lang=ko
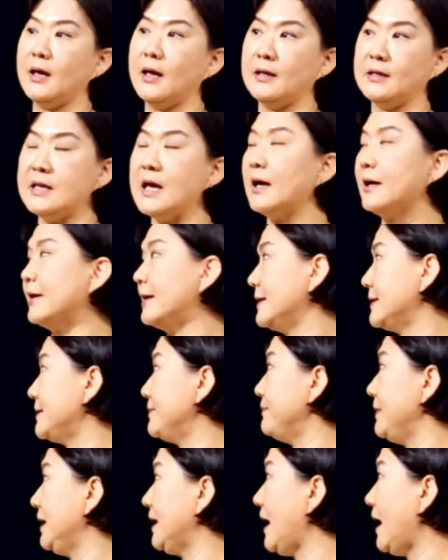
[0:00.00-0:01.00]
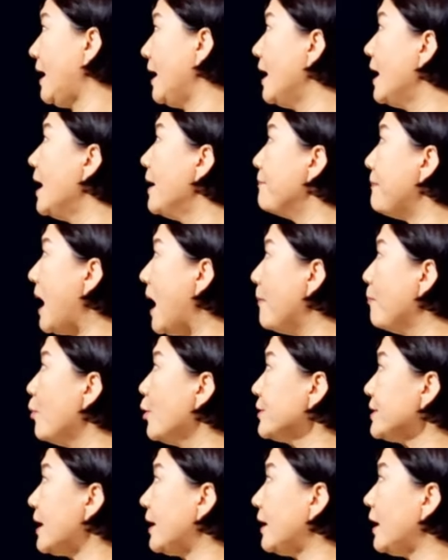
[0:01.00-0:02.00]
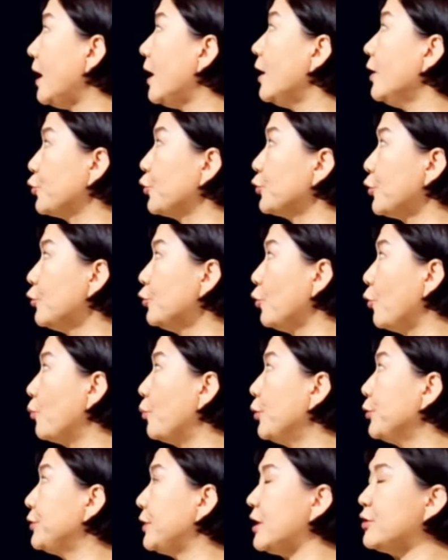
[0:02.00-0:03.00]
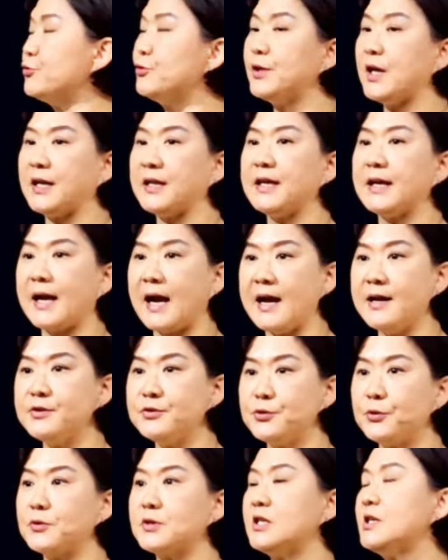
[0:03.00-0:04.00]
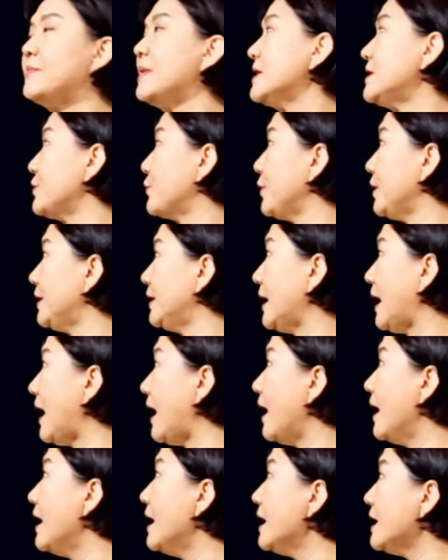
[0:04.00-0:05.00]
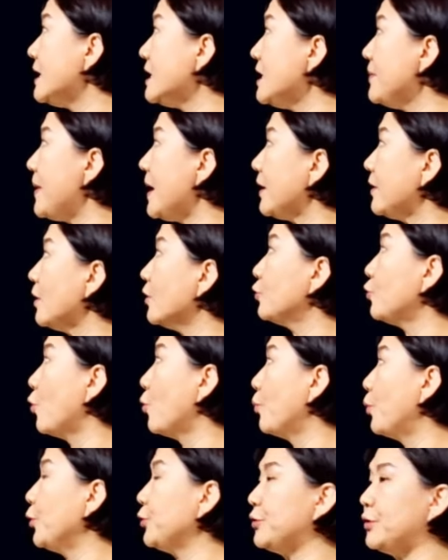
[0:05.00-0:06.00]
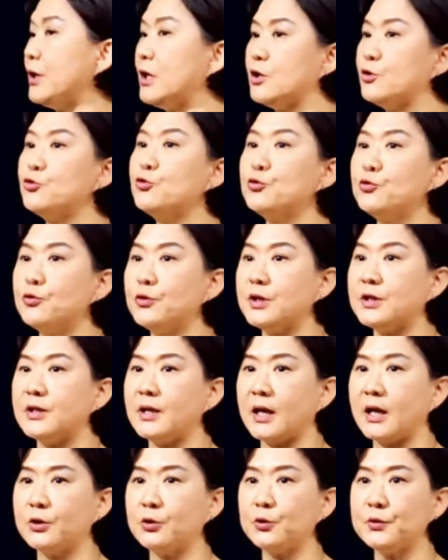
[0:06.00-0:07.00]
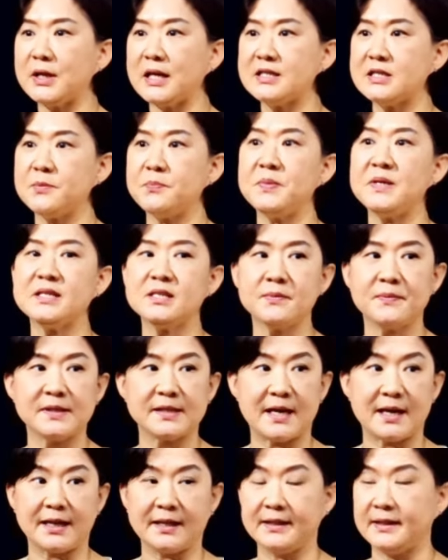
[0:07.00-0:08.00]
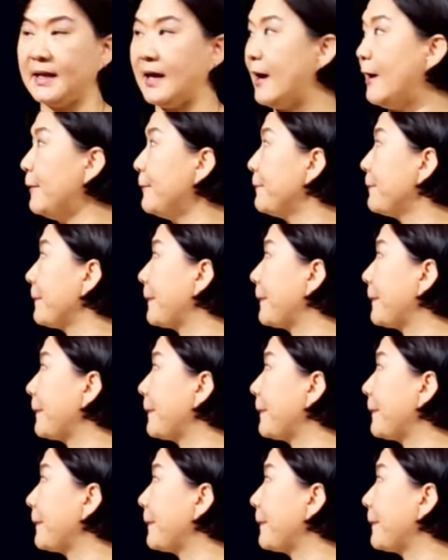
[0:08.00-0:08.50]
이야기를 했습니다. 만보산의 조선 동포들의 수난이 갈수록 심해지고 있다. 이백여 동포들이 중국인들에게 또다시 피습을 당했다.